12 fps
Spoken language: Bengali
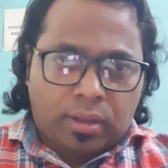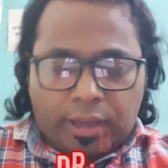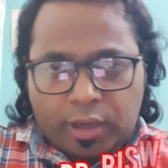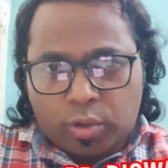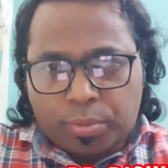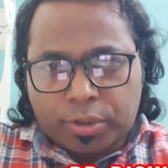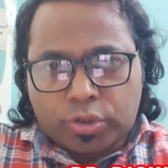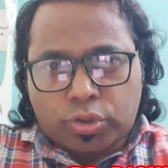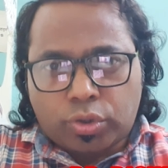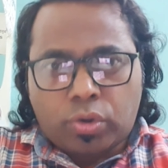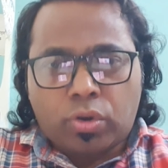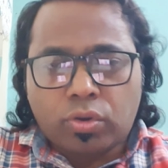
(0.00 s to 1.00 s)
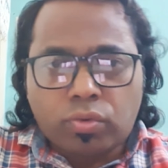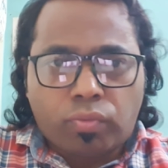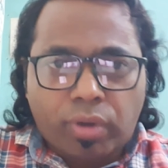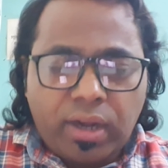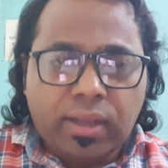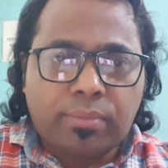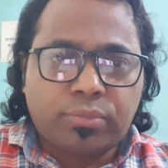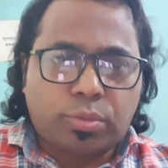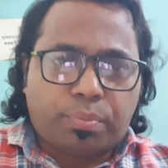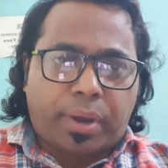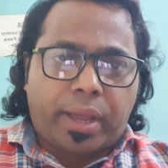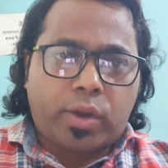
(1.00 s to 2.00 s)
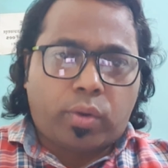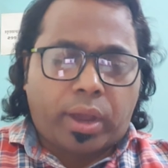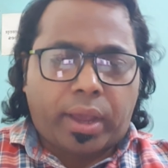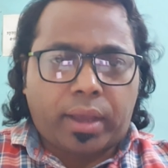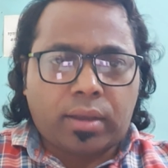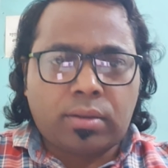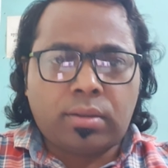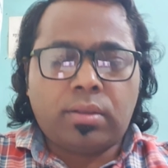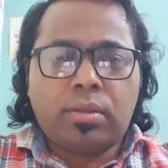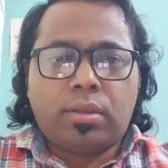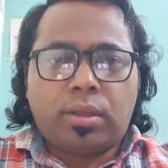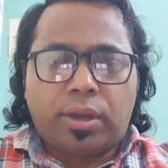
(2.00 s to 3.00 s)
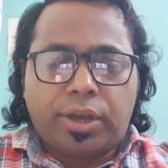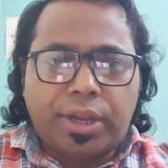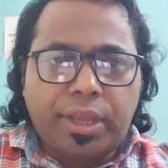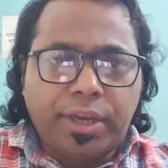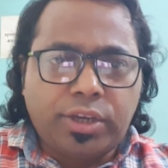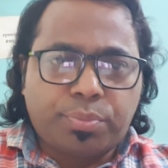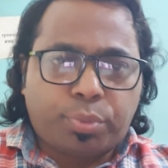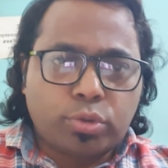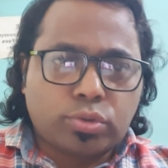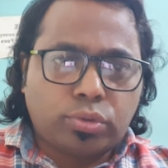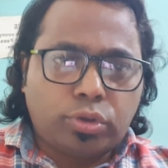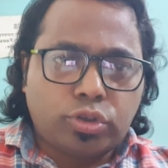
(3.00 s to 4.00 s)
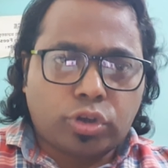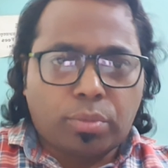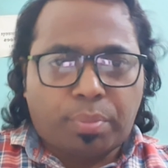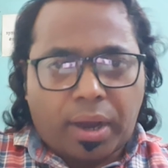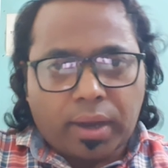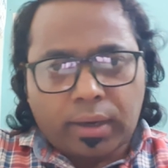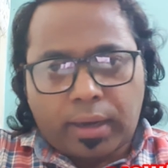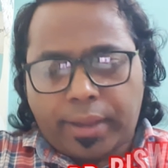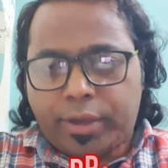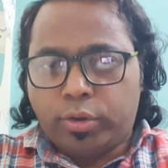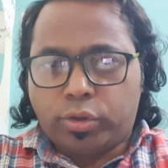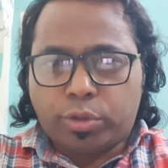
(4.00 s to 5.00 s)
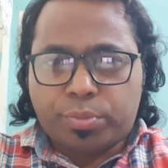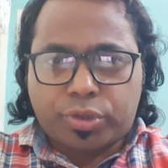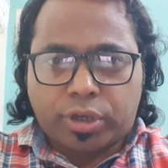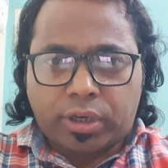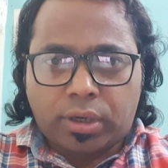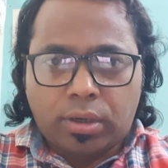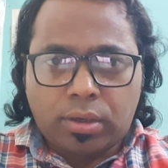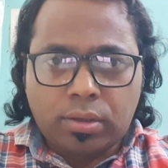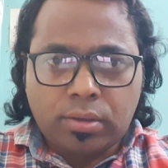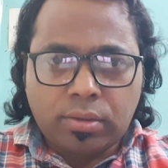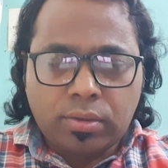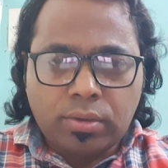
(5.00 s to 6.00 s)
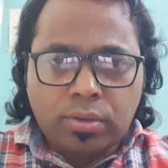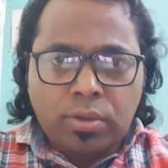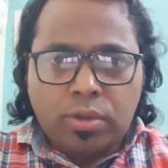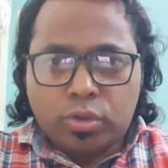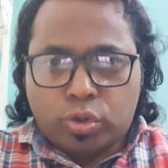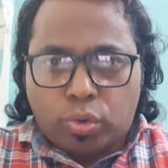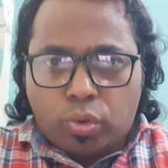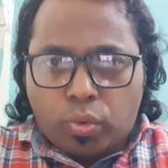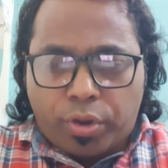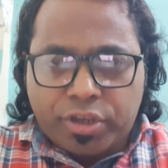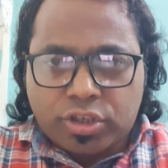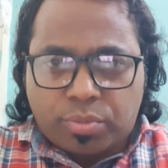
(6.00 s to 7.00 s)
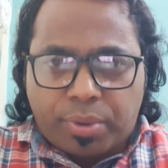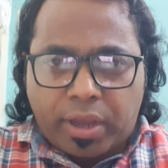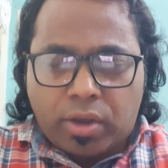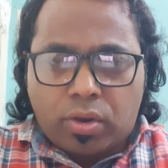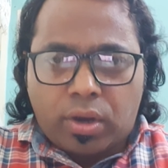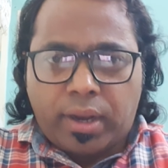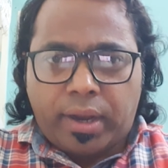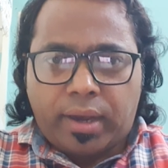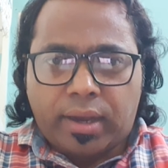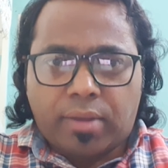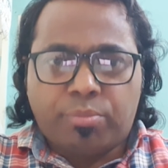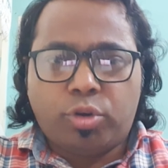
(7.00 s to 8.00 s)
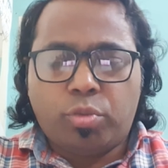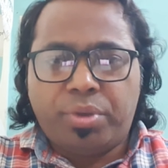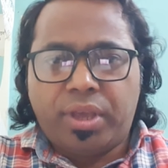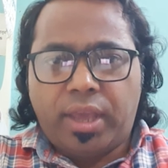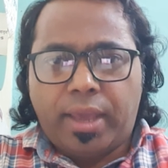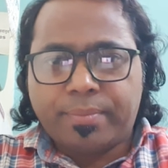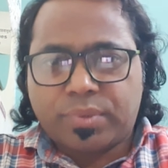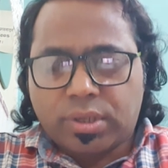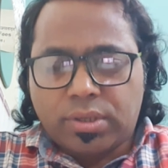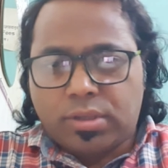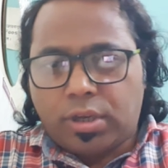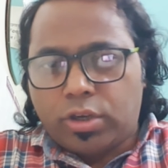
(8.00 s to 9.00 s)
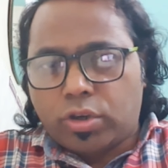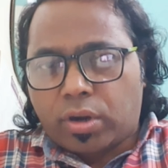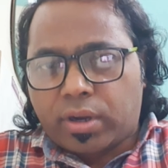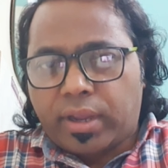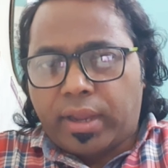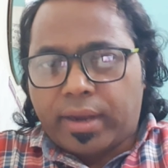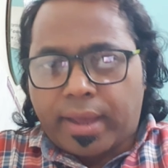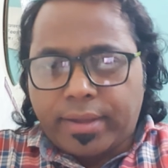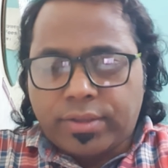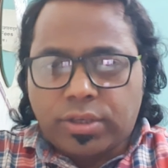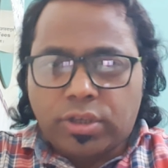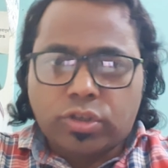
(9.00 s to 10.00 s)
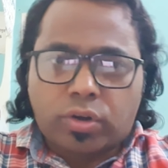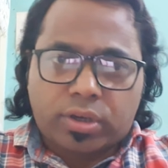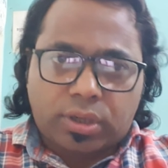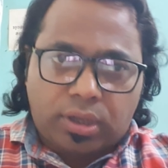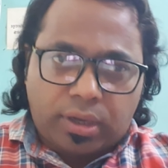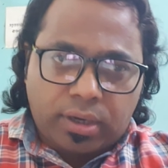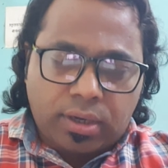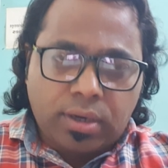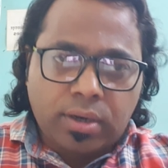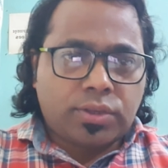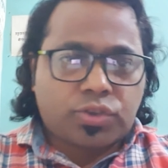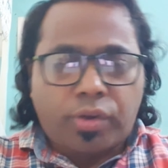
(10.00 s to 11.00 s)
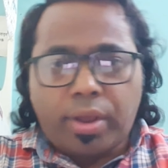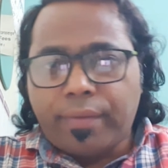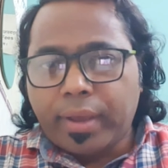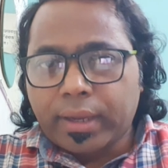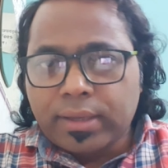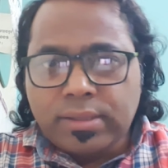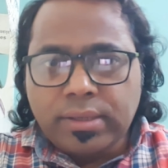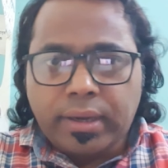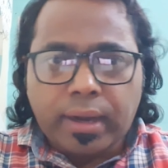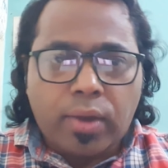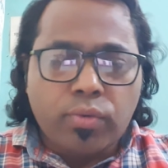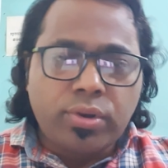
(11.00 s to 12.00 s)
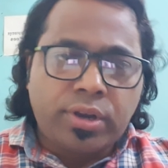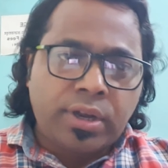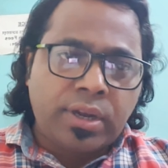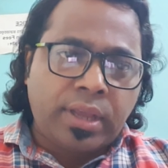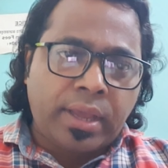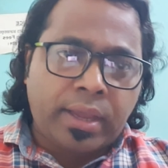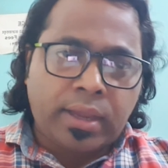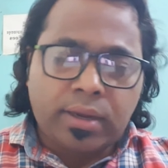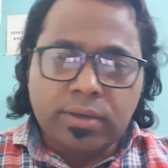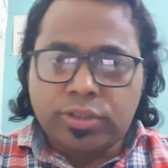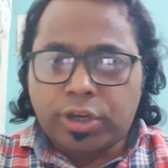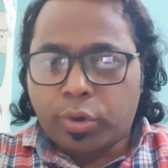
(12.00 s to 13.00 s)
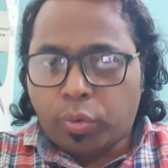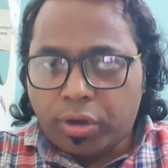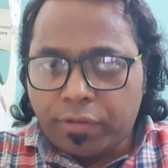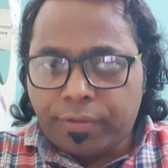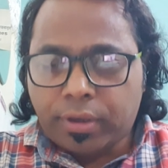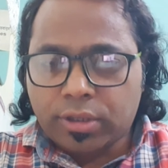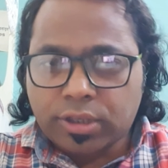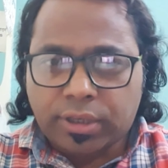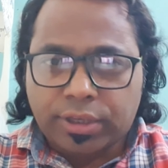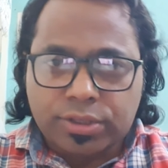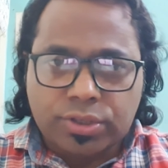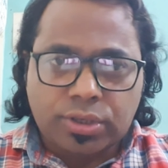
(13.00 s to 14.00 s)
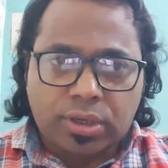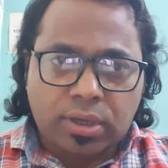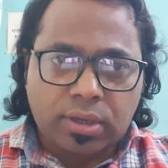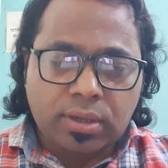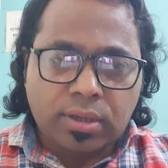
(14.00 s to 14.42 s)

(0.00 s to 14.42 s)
হ্যালো বাচ্চো ওয়েলকাম টু বায়ো হ্যাক নিট প্রস্তুতির জন্য বাংলা ইউটিউব চ্যানেল তো ওয়েস্ট বেঙ্গলে ডাব্লিউবি এমসিসি ডট এনআইসি ডট ইন স্ট্রে ভ্যাকেন্সি রাউন্ড নিয়ে যে নোটিফিকেশান এসছে